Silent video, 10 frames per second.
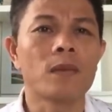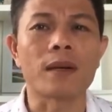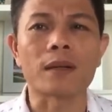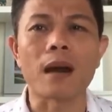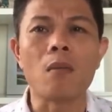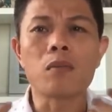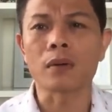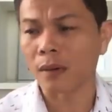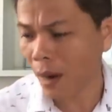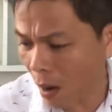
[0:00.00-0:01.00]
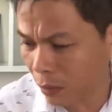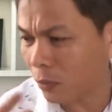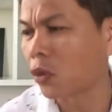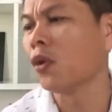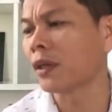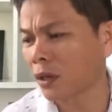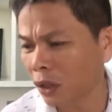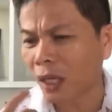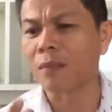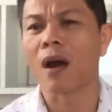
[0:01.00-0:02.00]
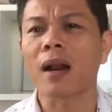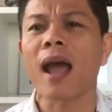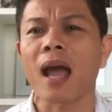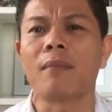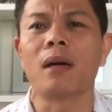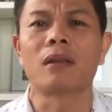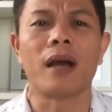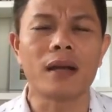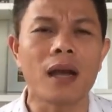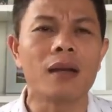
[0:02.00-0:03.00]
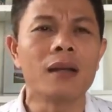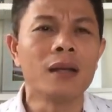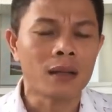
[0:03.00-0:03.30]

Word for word: mà trong trong trong túi chưa có tiền bỏ ra 20 tỷ đó